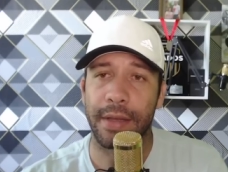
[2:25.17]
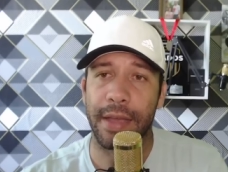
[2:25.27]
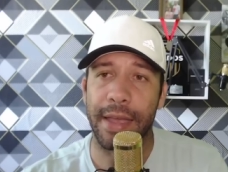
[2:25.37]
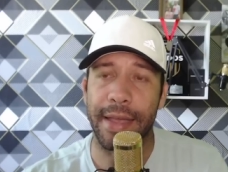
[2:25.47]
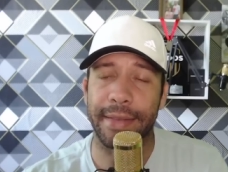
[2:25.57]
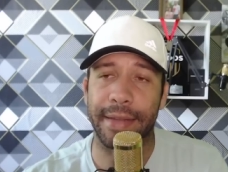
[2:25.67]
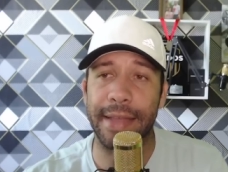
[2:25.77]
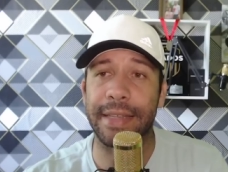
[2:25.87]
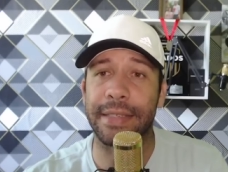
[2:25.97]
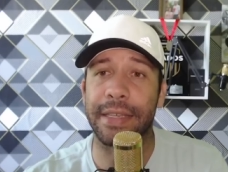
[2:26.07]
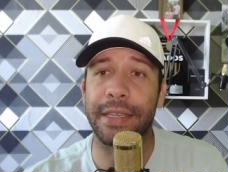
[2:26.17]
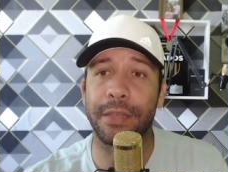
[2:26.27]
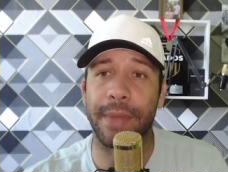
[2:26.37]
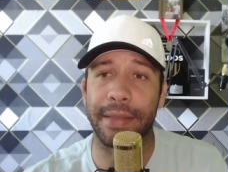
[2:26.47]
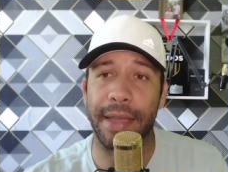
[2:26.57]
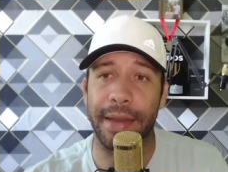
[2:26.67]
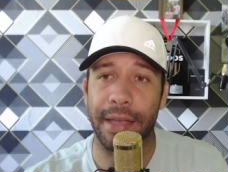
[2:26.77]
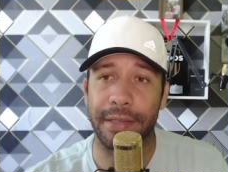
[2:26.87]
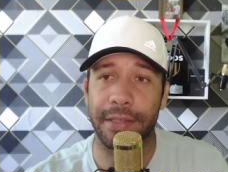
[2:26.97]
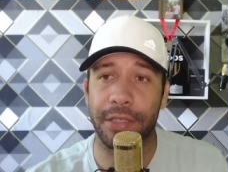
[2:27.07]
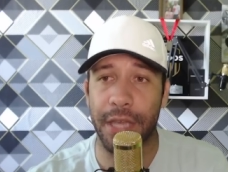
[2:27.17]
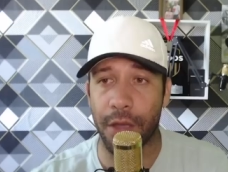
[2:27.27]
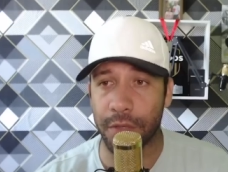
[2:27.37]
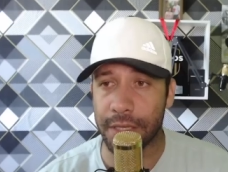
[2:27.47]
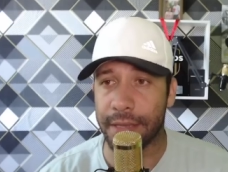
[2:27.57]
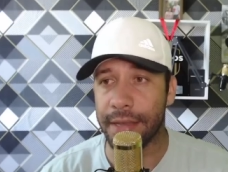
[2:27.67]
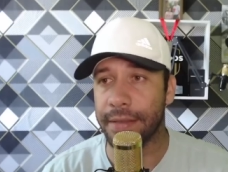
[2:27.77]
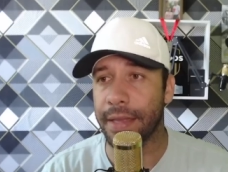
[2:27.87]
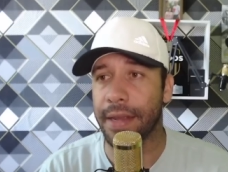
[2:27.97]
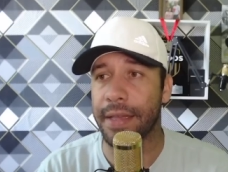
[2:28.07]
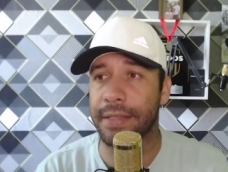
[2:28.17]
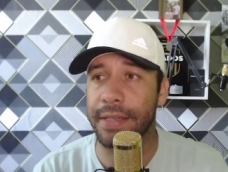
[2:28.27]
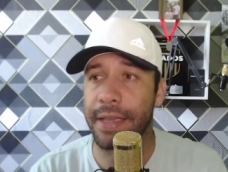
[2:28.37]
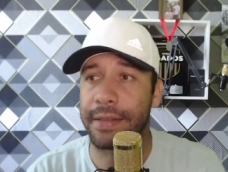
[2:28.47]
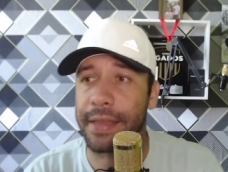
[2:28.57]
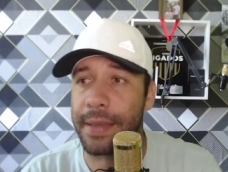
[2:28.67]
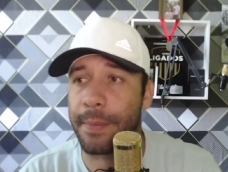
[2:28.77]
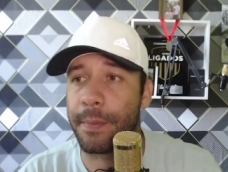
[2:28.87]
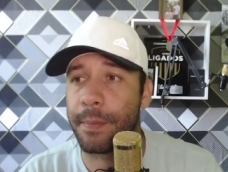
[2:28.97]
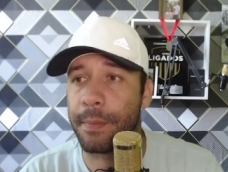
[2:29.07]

é, traz a seguinte matéria: Chelsea tem interesse em ter